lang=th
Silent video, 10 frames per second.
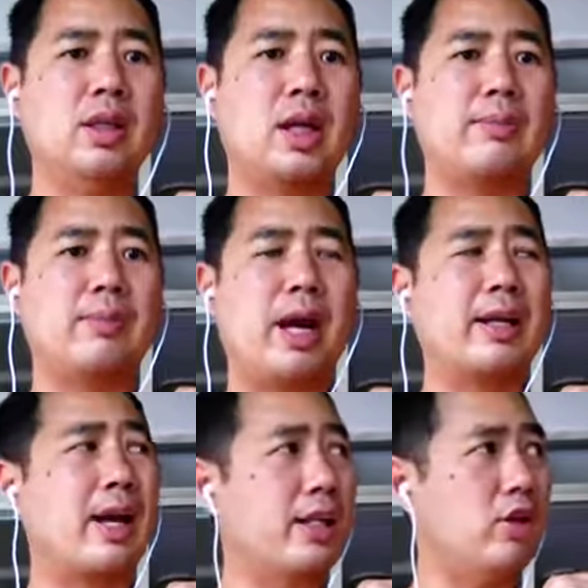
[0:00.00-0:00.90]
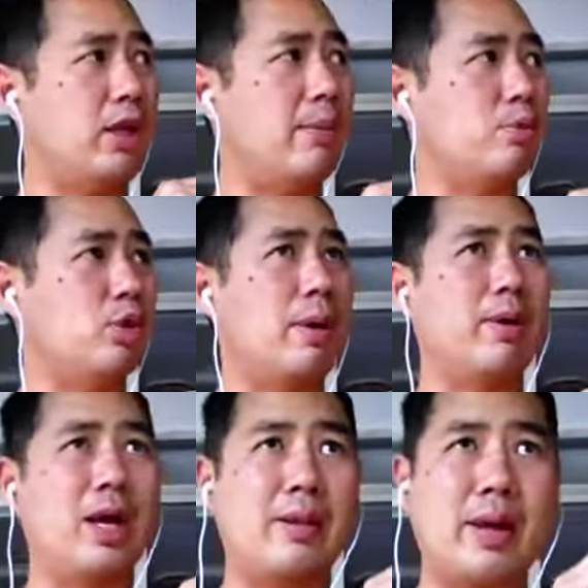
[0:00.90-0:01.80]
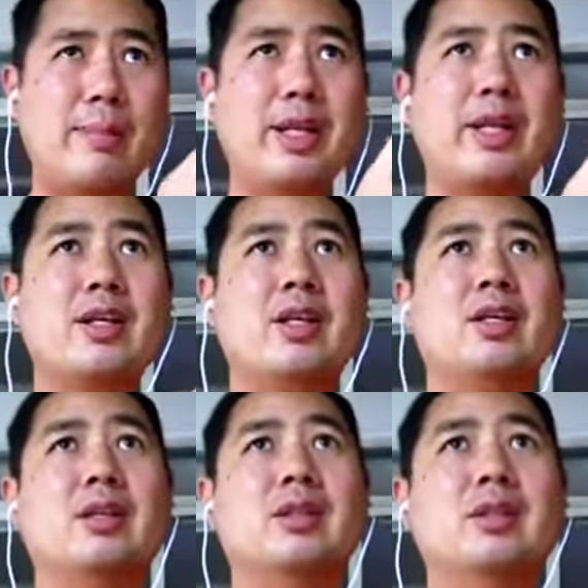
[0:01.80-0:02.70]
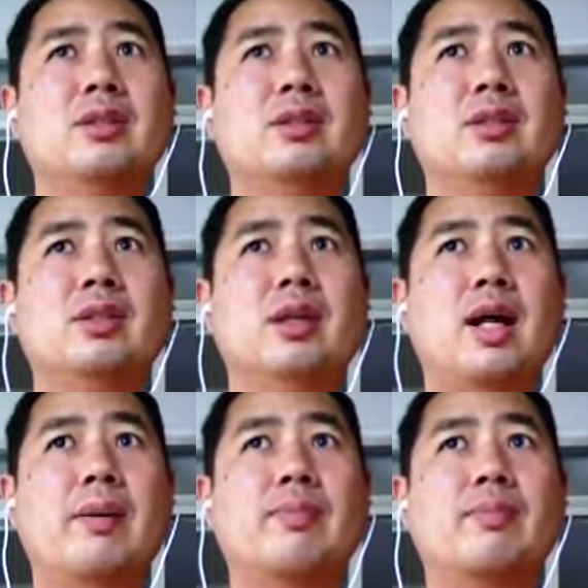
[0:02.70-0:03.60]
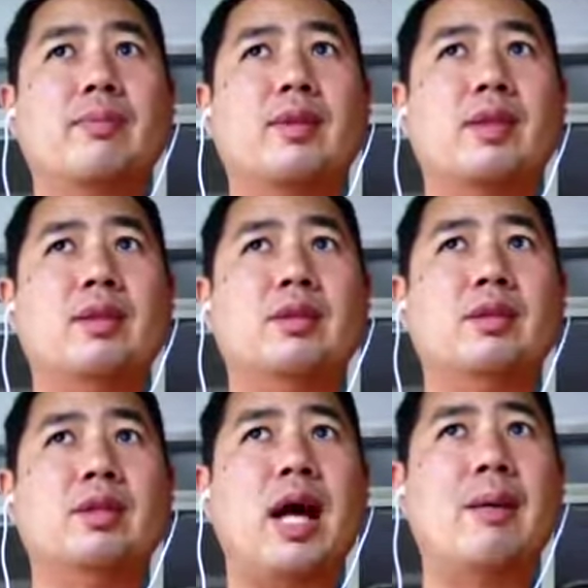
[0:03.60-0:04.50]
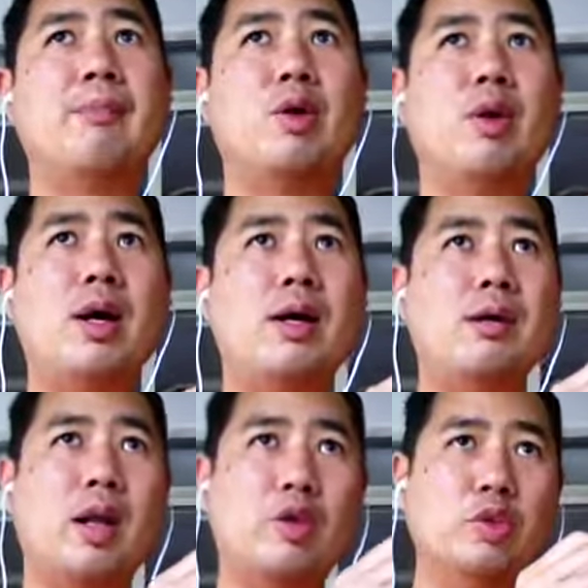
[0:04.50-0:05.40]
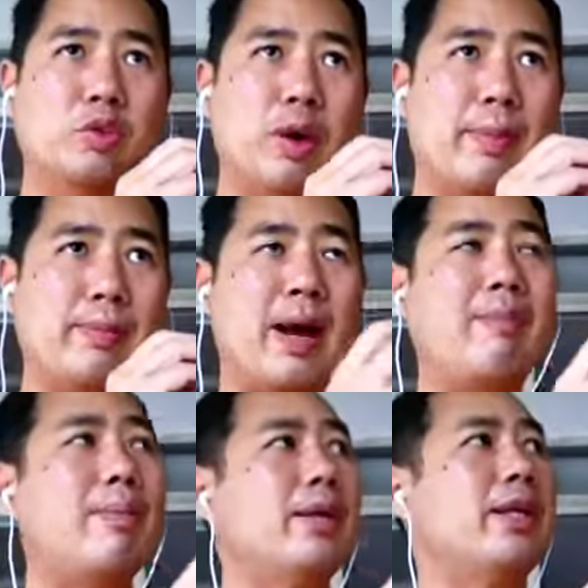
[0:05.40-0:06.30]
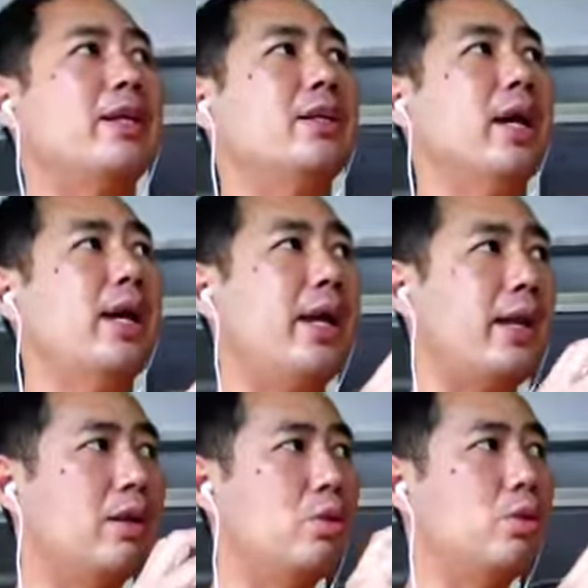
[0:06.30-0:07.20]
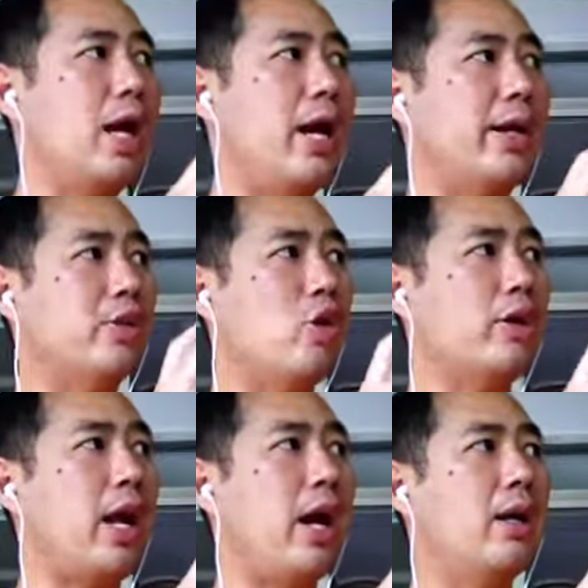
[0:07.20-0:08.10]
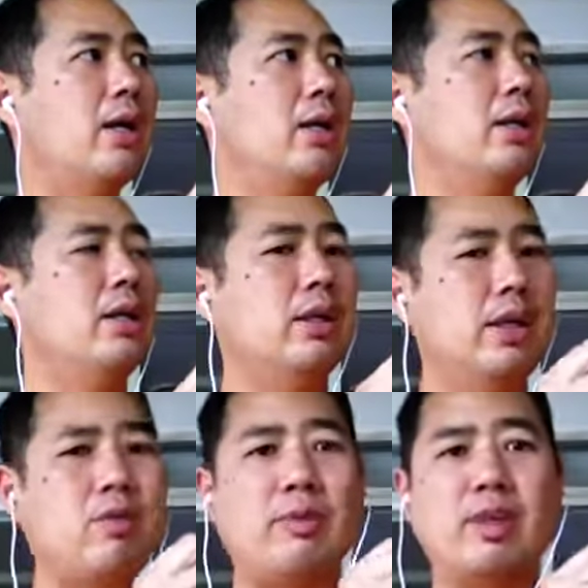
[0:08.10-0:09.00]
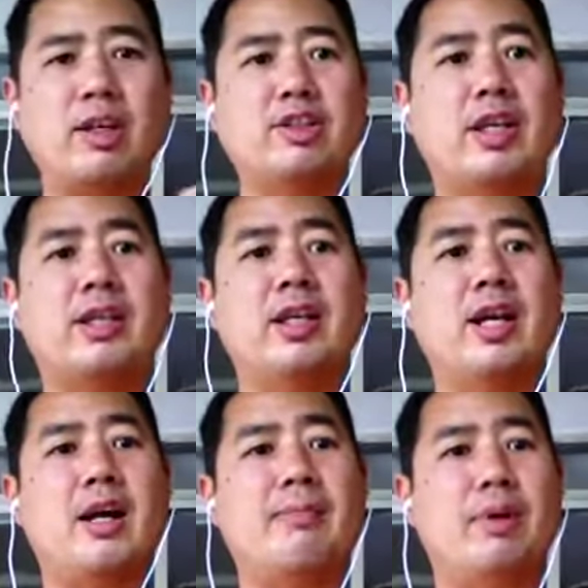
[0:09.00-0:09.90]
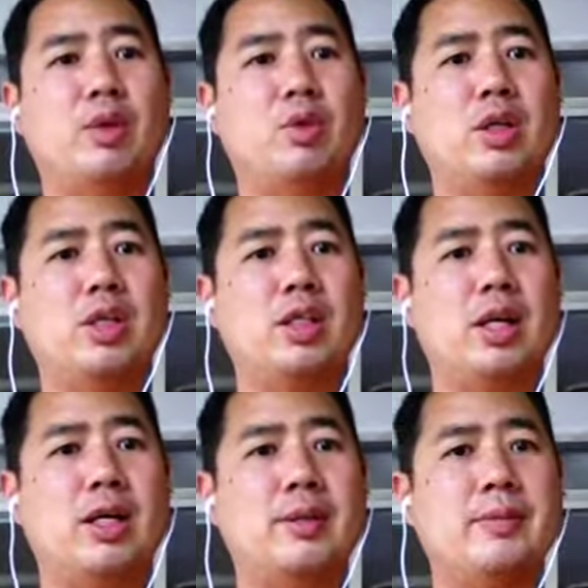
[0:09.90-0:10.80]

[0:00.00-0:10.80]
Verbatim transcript: นะครับ การงานที่เราทำอยู่ทำงานให้ให้มันดีขึ้นนะครับทำเพราะว่าเรารู้สึกว่ามันทำให้มันดีขึ้นได้เห็นลู่ทางเห็นช่องทางและความสร้างสรรค์นี่แหละครับ เป็นตัวที่จะ